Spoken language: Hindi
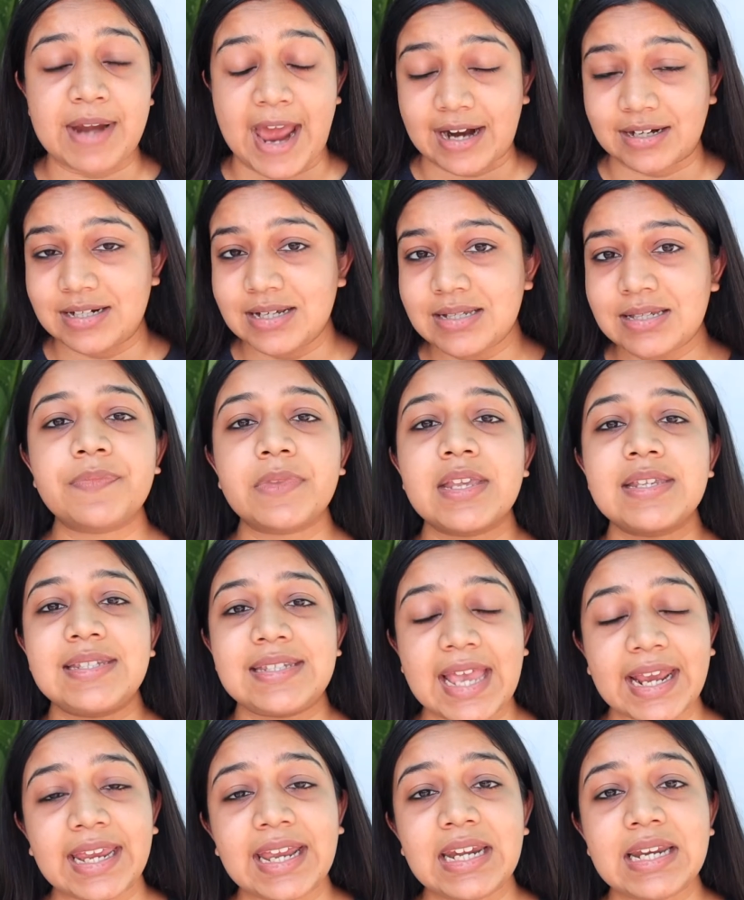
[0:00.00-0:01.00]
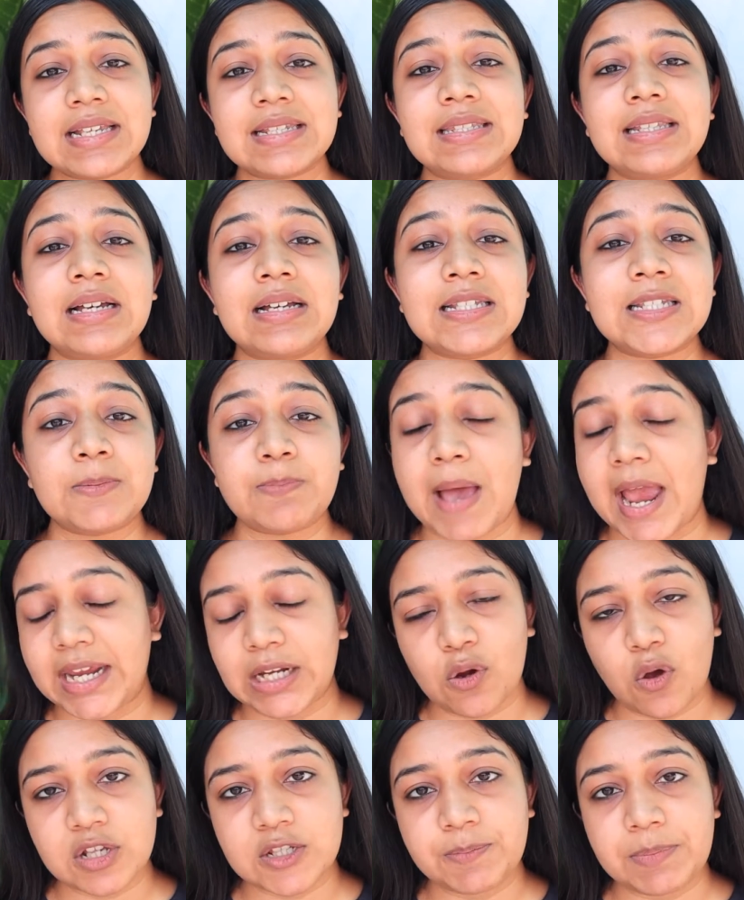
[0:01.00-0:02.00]
practice. Second is the
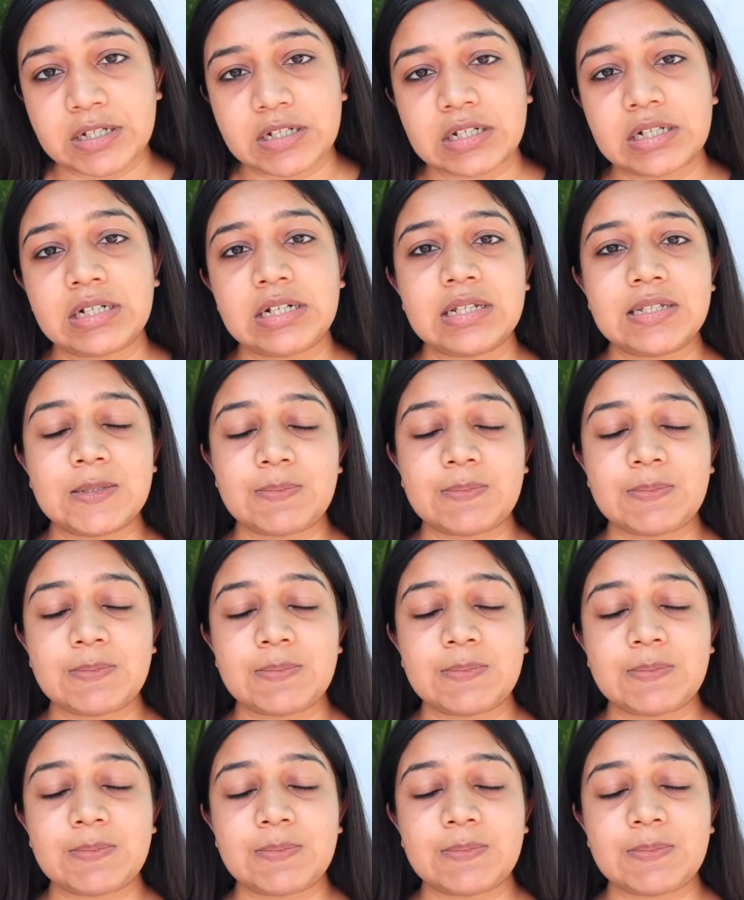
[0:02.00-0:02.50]
Spine Hospital.